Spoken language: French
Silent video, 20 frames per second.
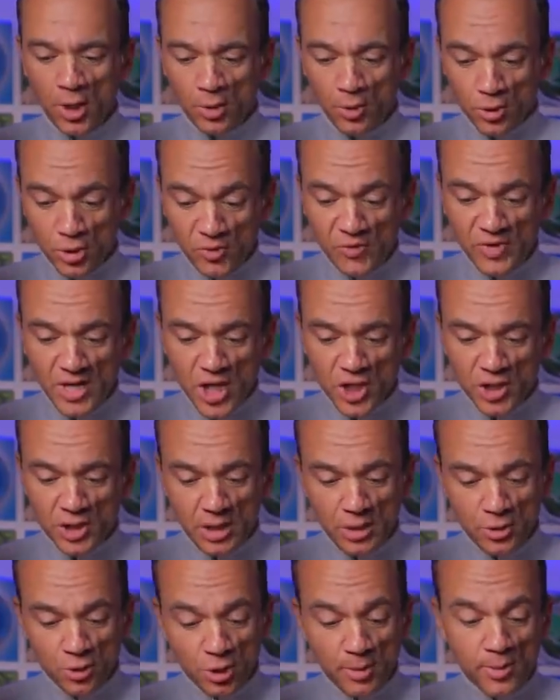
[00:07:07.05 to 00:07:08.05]
que je vais
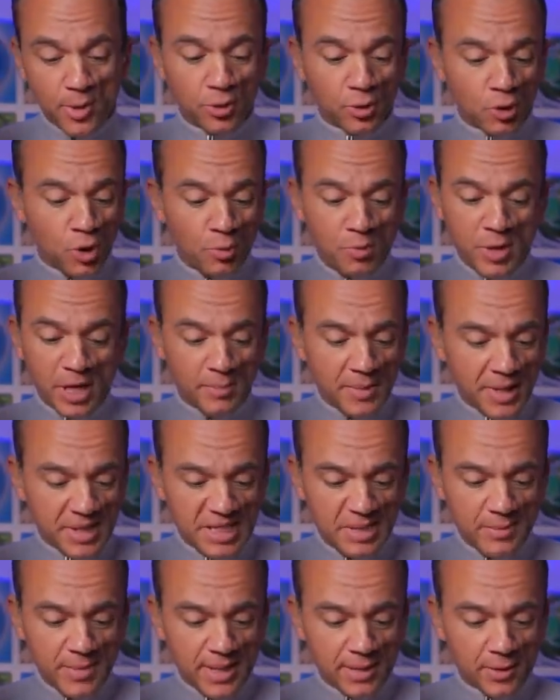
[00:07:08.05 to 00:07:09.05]
acheter sûrement dans le pack
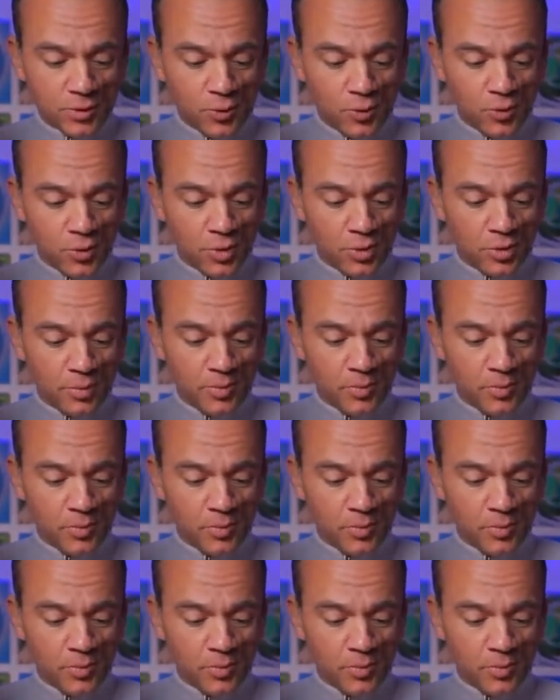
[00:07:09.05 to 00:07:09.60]
maximal, hein, le euh,